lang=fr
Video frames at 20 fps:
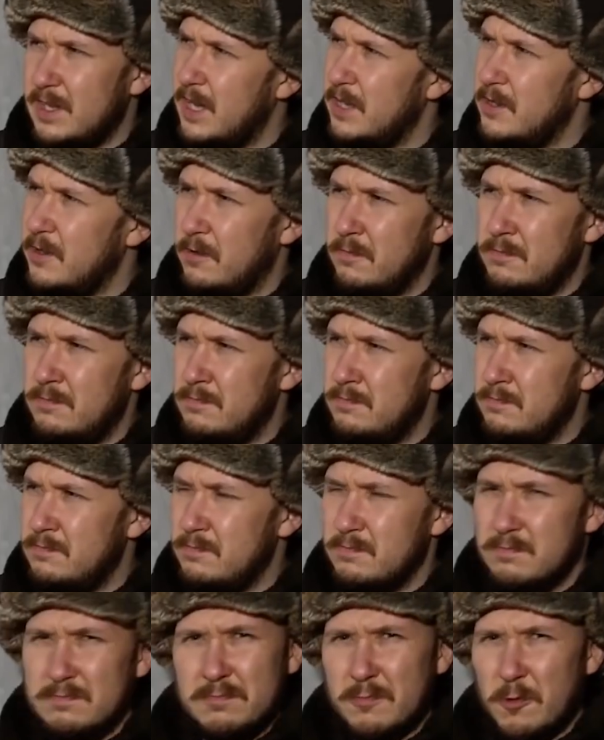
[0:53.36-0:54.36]
Ah non,
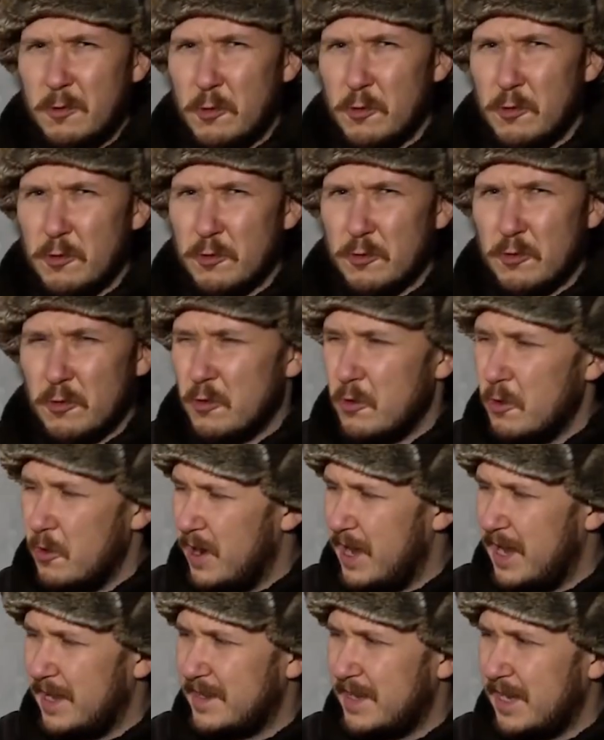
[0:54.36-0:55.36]
le
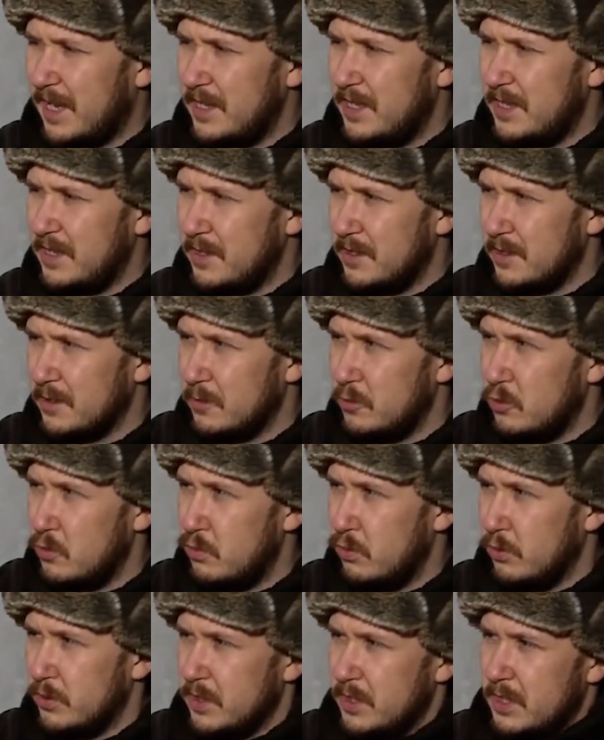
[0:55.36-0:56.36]
Congo interdit de
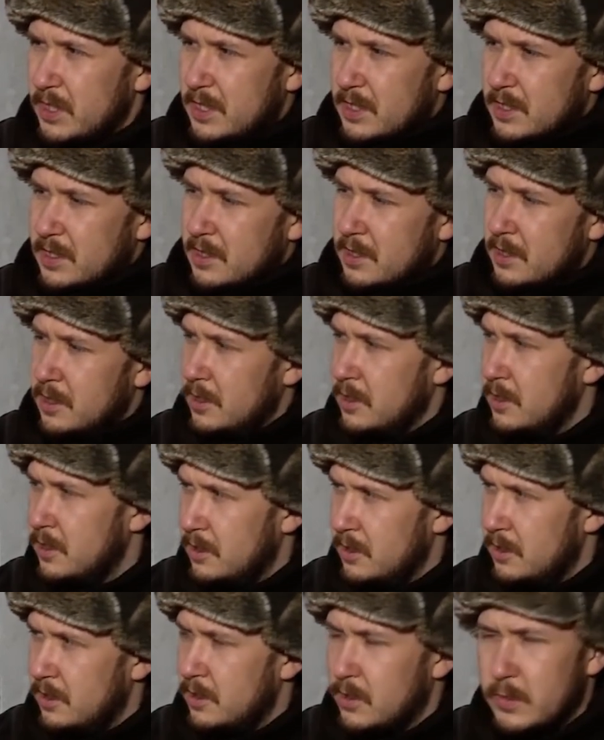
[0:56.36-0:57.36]
posséder
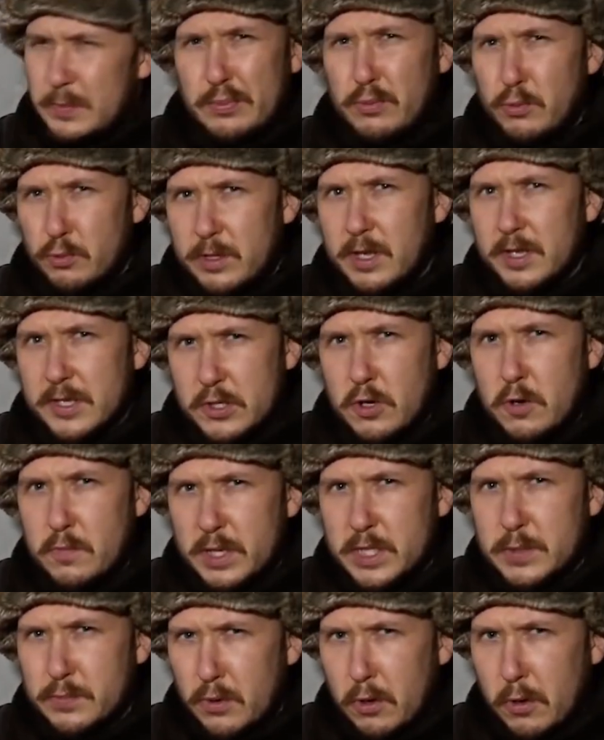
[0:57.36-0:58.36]
plus d'un seul
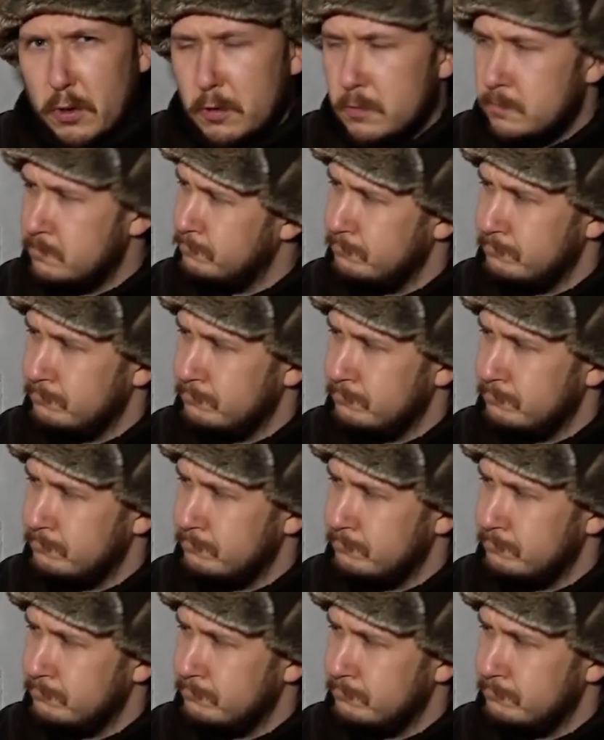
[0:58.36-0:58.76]
passeport.